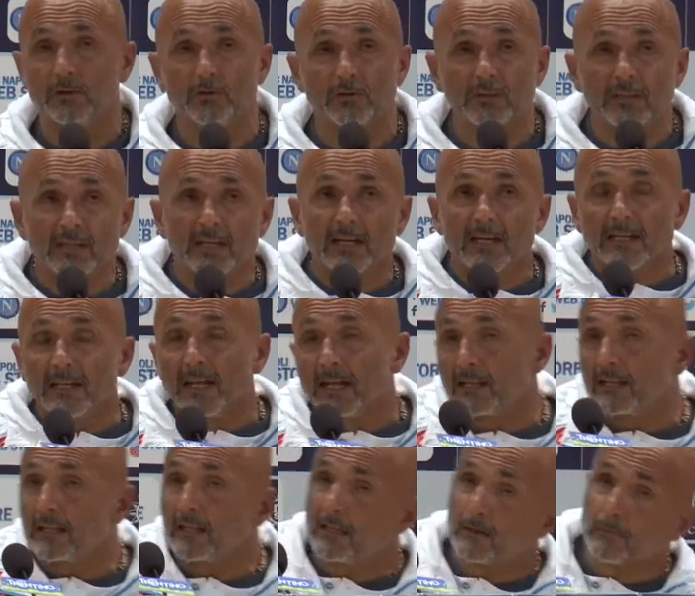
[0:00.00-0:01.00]
di non dire
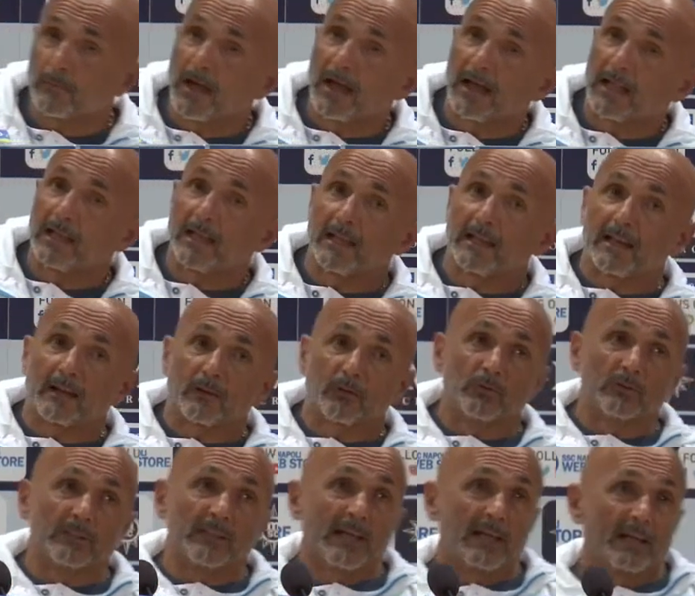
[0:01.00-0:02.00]
niente di male a
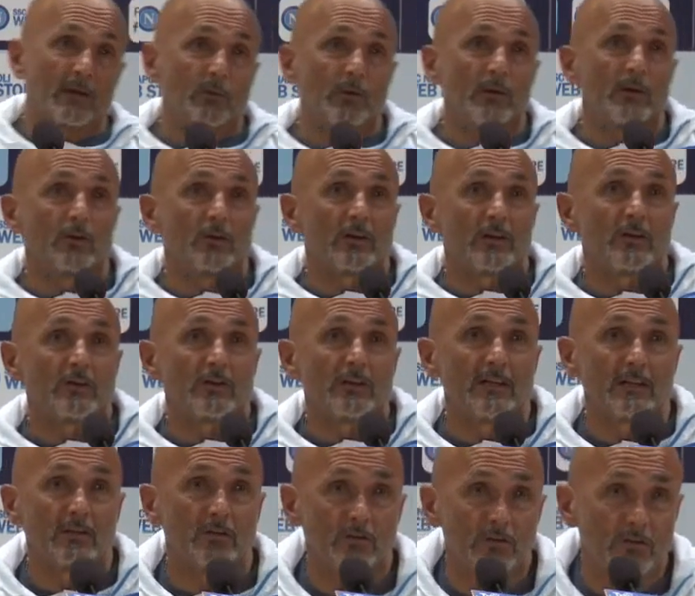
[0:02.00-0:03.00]
raccontare quello che gli ho
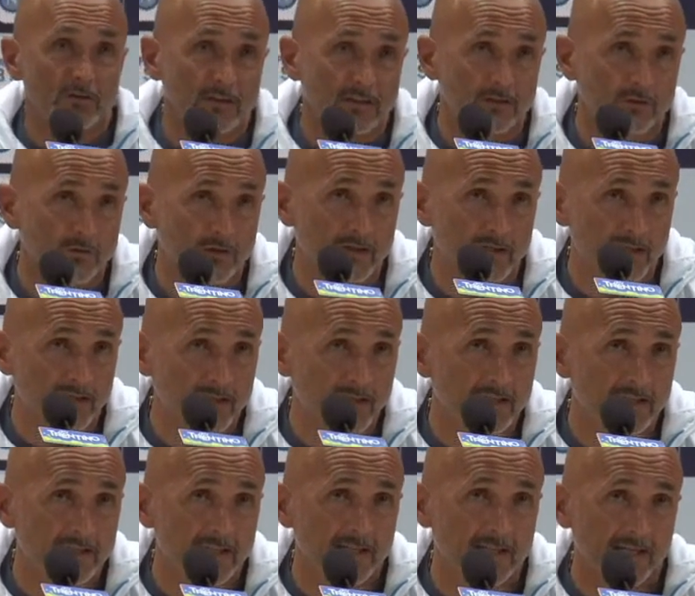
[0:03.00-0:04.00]
detto. Gli ho detto che in
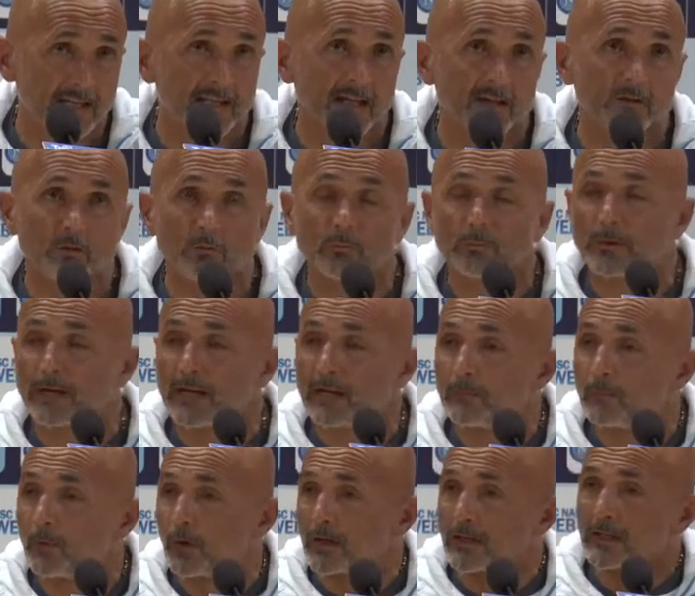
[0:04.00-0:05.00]
Inghilterra danno un
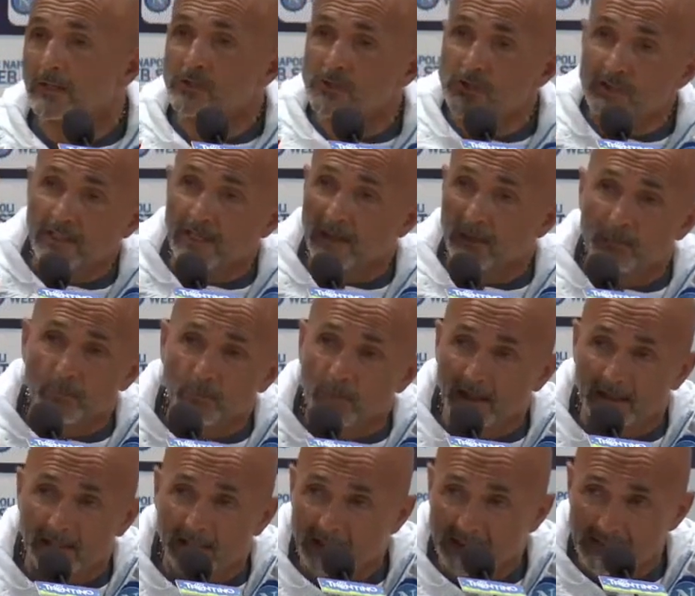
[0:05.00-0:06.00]
premio a chi gira più
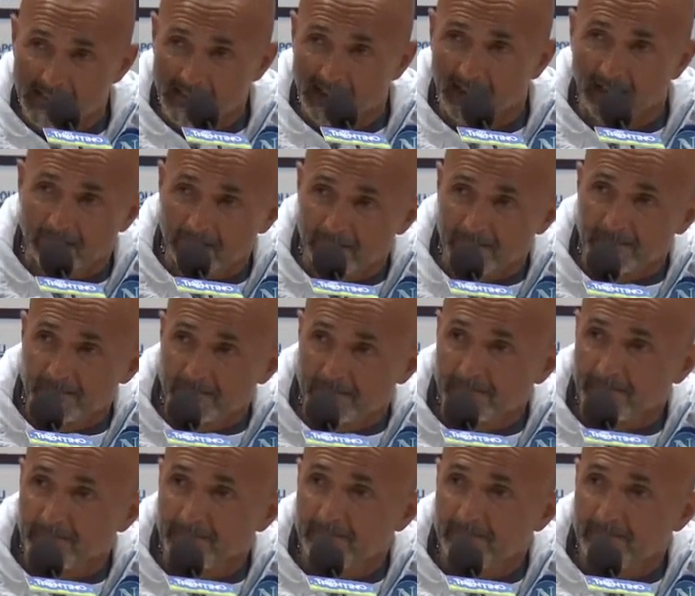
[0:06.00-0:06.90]
la testa